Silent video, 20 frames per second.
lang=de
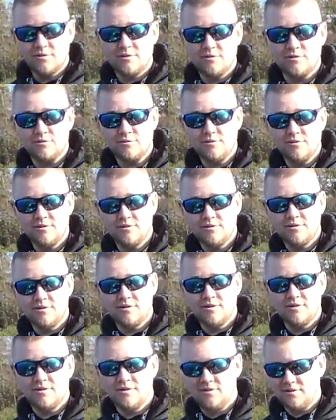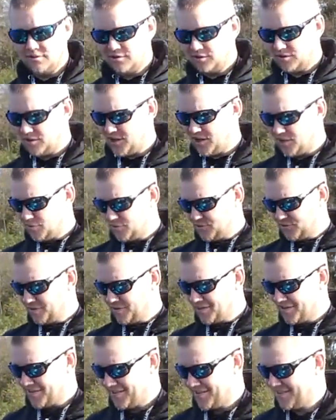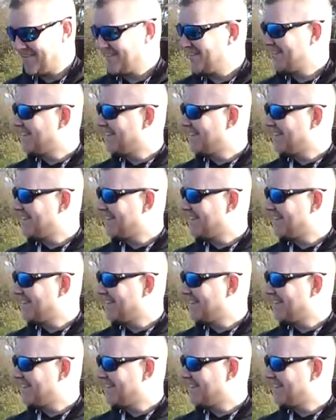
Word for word: so. so kannst du stehen bleiben. Das sieht genau richtig gut aus.